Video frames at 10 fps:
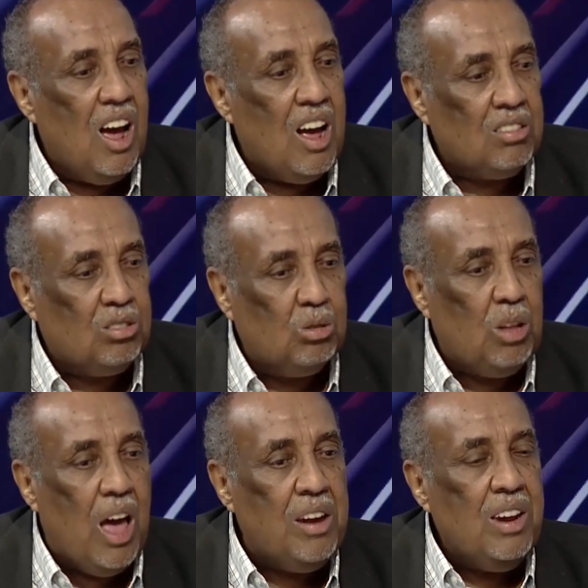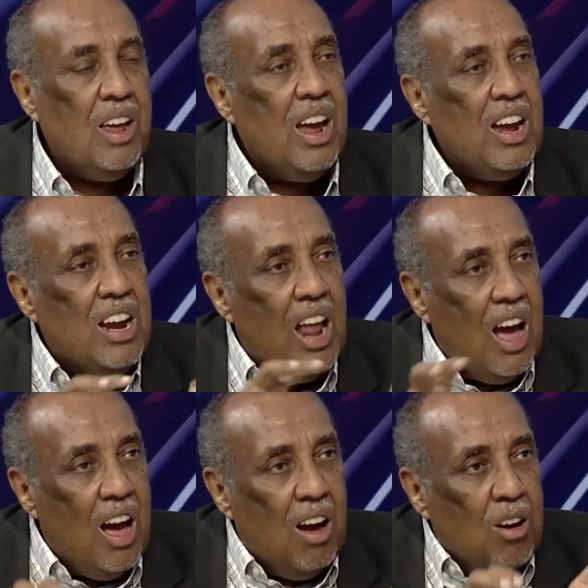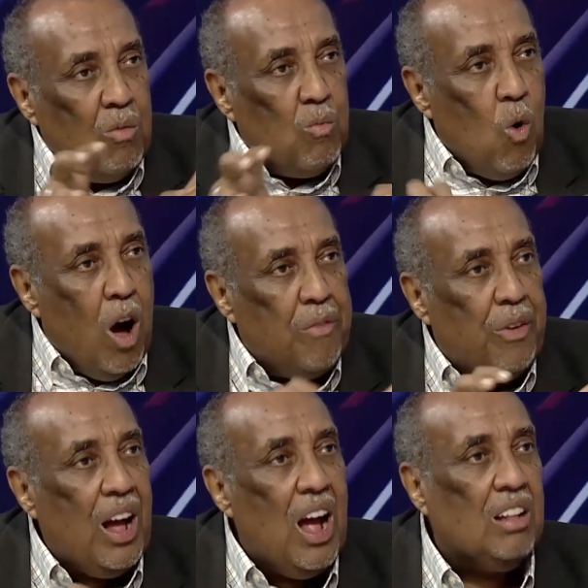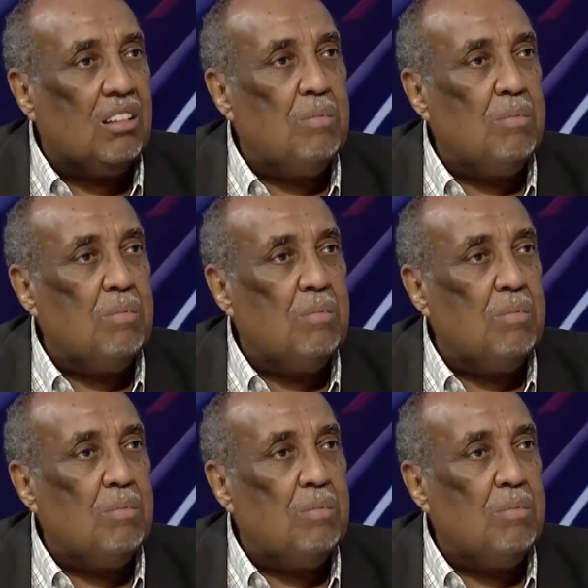السودان إلى موافقات